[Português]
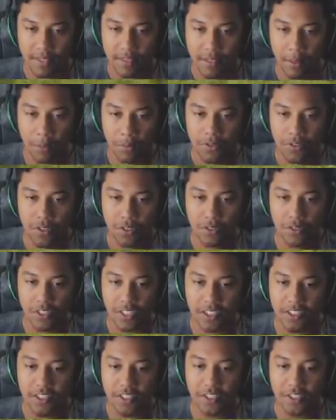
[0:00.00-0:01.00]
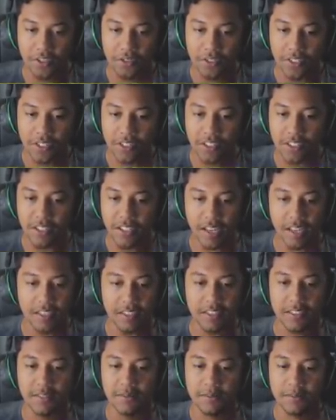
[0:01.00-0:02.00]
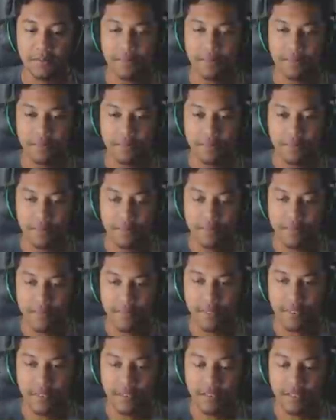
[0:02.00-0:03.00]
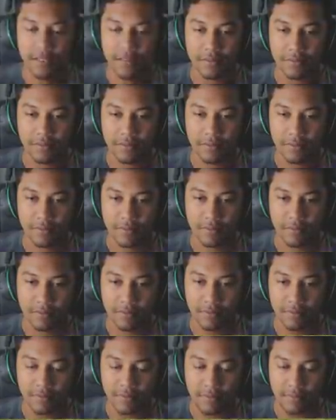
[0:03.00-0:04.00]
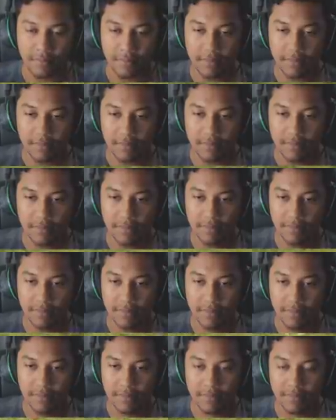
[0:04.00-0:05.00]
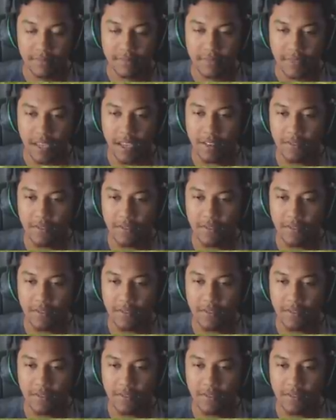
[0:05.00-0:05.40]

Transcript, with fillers: Estamos só com 7 kills aqui, guys. Vamos no mesmo, tá dando ruim mesmo.